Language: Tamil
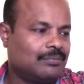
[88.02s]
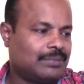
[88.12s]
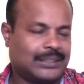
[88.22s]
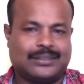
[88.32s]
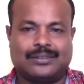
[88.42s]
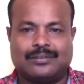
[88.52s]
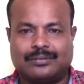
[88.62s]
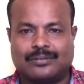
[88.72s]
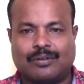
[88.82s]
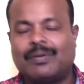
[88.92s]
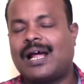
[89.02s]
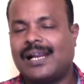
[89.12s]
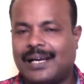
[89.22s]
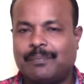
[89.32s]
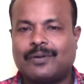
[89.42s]
பட் ரொம்ப
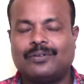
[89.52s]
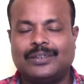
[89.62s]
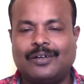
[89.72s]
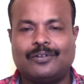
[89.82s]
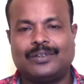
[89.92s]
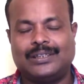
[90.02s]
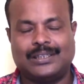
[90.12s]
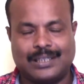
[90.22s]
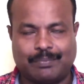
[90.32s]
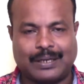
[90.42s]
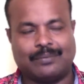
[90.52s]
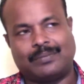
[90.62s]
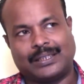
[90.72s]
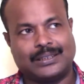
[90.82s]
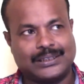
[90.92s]
நாளுக்கு அப்புறம் வந்து அவர் வந்து இந்த படம்
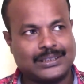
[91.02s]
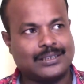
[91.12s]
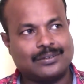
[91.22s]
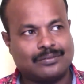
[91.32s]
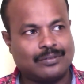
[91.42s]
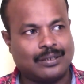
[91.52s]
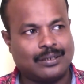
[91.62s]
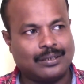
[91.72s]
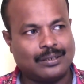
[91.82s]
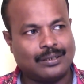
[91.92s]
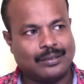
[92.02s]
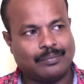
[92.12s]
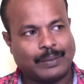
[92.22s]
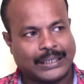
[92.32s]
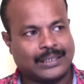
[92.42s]
அந்த ஜித்தன்
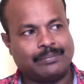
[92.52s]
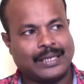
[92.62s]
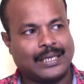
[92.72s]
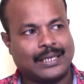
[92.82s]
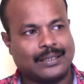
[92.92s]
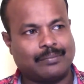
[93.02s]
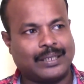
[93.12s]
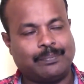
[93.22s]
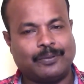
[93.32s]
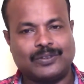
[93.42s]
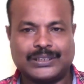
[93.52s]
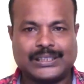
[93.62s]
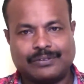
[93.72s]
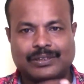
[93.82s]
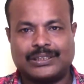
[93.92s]
படத்து மேலே இருந்த மதிப்பை
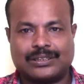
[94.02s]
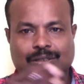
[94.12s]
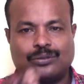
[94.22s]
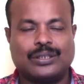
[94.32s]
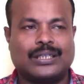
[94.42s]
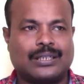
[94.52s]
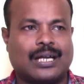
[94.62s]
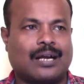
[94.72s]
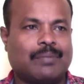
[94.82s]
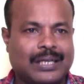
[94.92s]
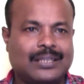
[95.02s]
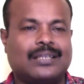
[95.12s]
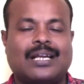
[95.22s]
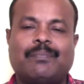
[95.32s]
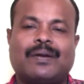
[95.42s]
வச்சுக்கிட்டு இந்த ஜித்தன் டூன்னு எடுத்திருக்காங்க பட் இந்த
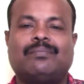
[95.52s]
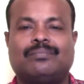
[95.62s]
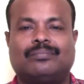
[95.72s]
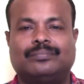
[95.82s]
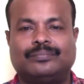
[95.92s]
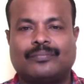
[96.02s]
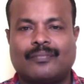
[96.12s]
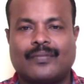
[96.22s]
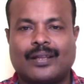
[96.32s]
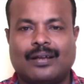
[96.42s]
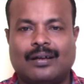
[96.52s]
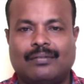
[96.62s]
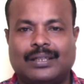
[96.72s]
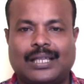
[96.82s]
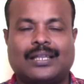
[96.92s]
திரைப்படம்
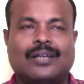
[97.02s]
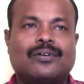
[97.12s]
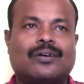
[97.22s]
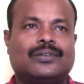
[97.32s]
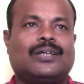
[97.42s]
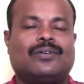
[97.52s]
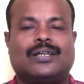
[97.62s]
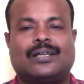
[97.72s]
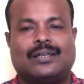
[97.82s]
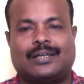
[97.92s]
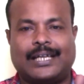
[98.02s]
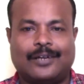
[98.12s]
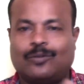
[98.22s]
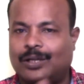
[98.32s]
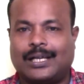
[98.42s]
வந்து அந்த அளவுக்கு வந்து அவருக்கு கை
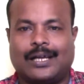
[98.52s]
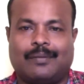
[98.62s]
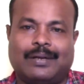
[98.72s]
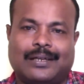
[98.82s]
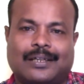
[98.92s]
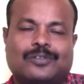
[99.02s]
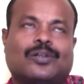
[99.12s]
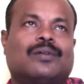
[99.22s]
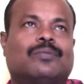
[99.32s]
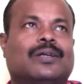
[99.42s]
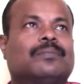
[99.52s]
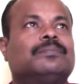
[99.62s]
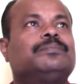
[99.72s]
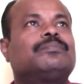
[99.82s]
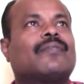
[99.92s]
கொடுக்கல அப்படின்னு தான் சொல்ல முடியும்
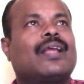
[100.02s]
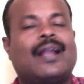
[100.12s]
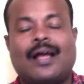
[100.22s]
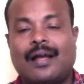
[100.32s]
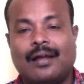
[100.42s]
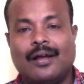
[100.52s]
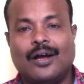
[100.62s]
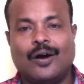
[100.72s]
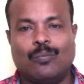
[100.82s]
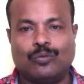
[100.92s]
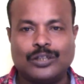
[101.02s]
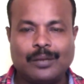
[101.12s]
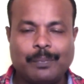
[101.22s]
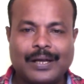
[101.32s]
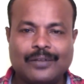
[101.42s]
ஏன்னா
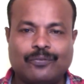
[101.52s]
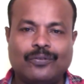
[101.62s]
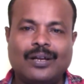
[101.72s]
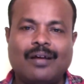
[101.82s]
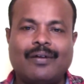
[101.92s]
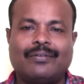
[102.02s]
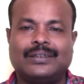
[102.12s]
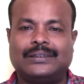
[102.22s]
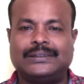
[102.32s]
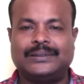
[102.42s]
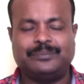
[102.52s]
முதல் பாதி ஃபுல்லாகவே வந்து